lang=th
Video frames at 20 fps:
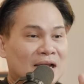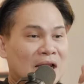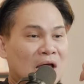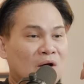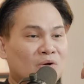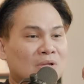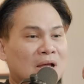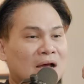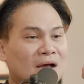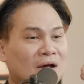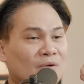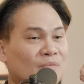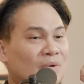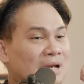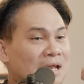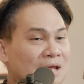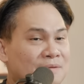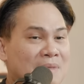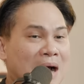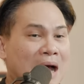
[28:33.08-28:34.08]
แล้วถ้าเกิดว่า
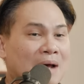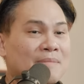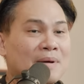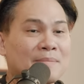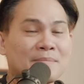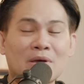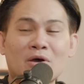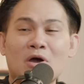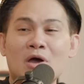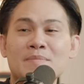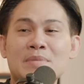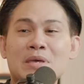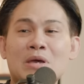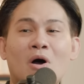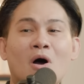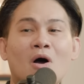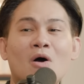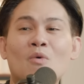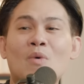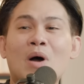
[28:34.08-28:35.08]
ดีมานด์มันไม่ค่อยมี
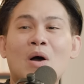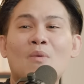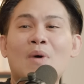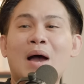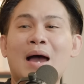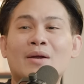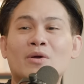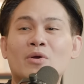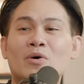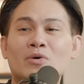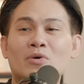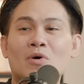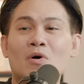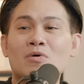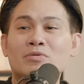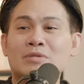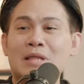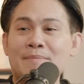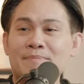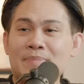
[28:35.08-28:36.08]
ห้องว่างๆโล่
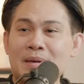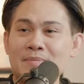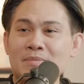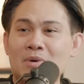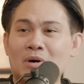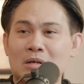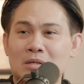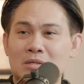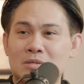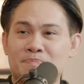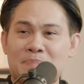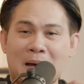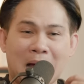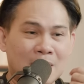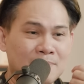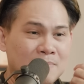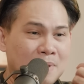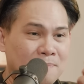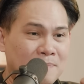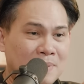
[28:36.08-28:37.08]
งๆเต็มไปหมดผ่า
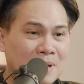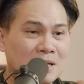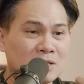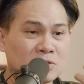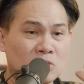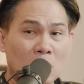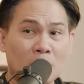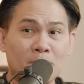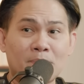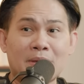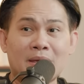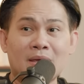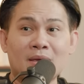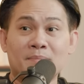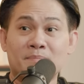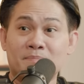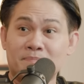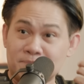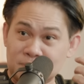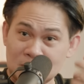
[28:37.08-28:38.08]
นไปปีสองปี
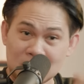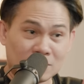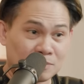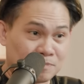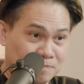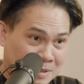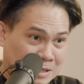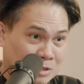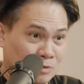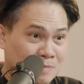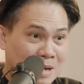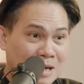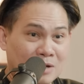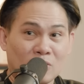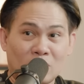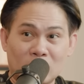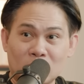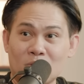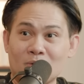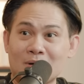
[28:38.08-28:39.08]
ซึ่งปัจจุบัน
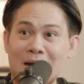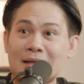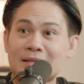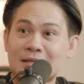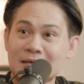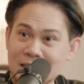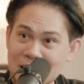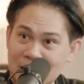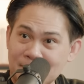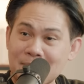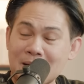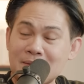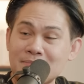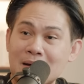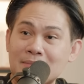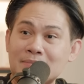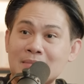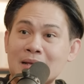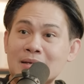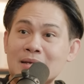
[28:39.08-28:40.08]
คอนโดหลายที่ยังเป็น
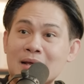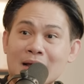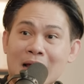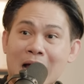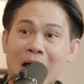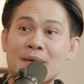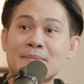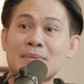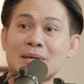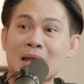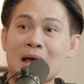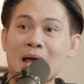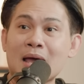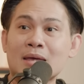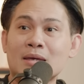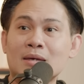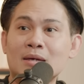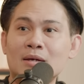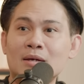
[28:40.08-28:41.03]
แบบนั้นยังขายไม่ได้